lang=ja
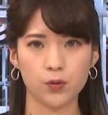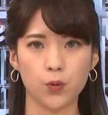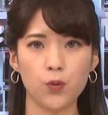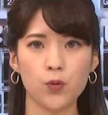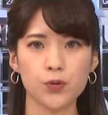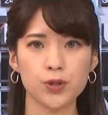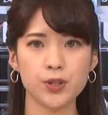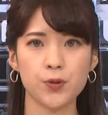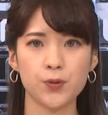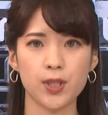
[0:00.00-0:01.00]
東北地
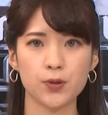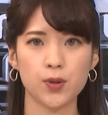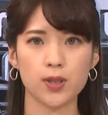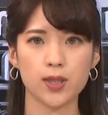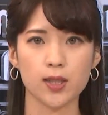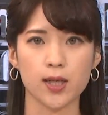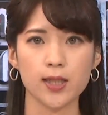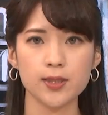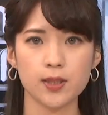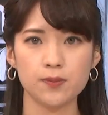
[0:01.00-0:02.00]
方で採れた
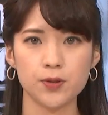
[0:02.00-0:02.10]
海産